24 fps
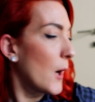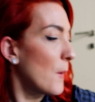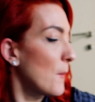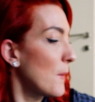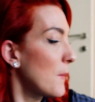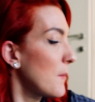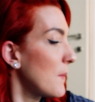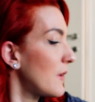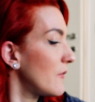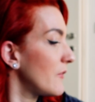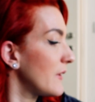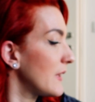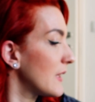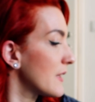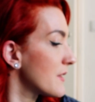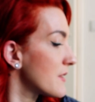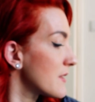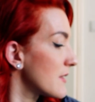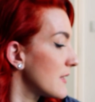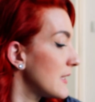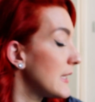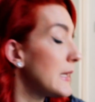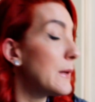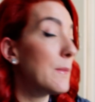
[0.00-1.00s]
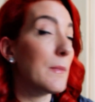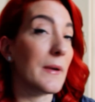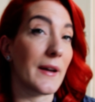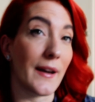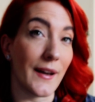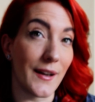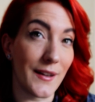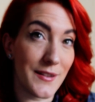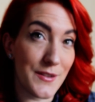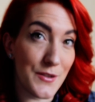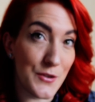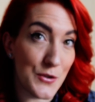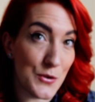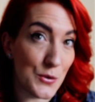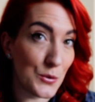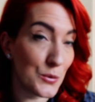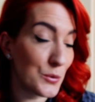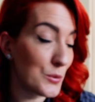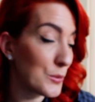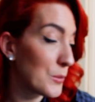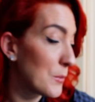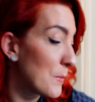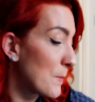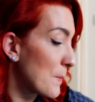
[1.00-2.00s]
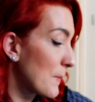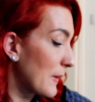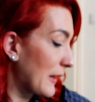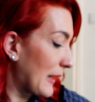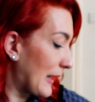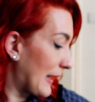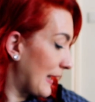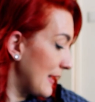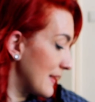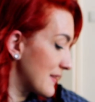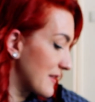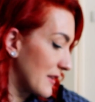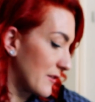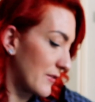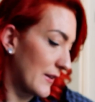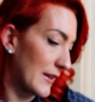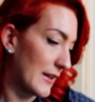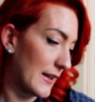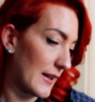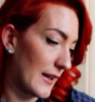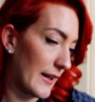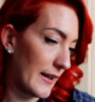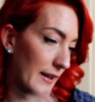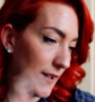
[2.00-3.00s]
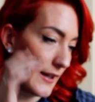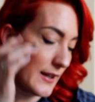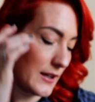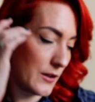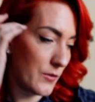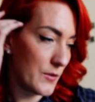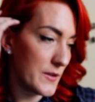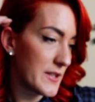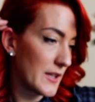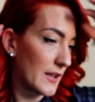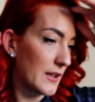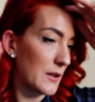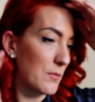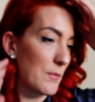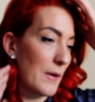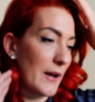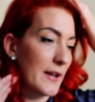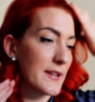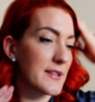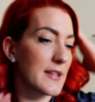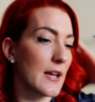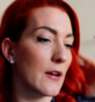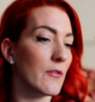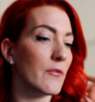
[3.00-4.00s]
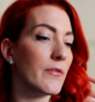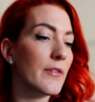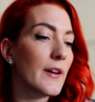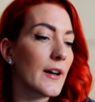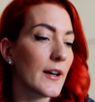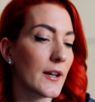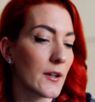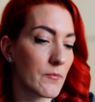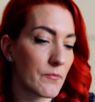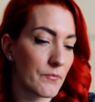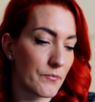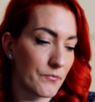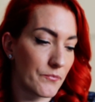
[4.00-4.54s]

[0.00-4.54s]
Kommen wir mal wieder lieber zum Kies-Adventkalender. Ich würde sagen, ich mache jetzt einfach